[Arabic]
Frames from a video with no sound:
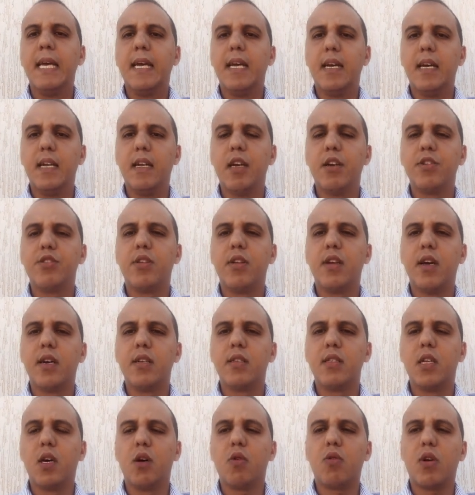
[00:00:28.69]
علاش
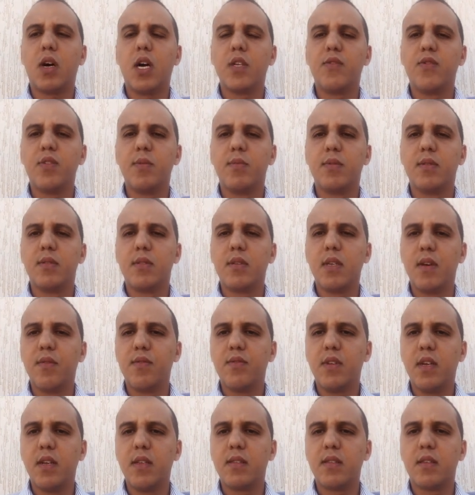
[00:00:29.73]
لانه وقعت فيه بزاف
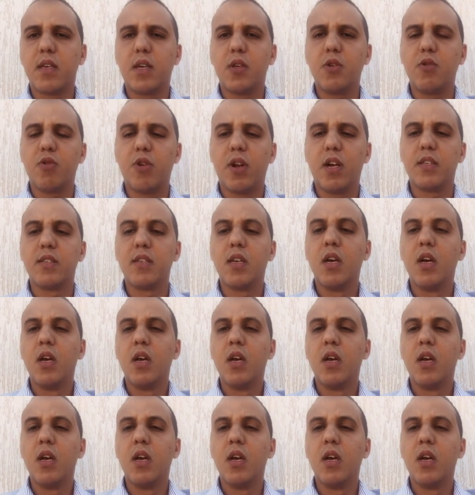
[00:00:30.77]
ديال التغيرات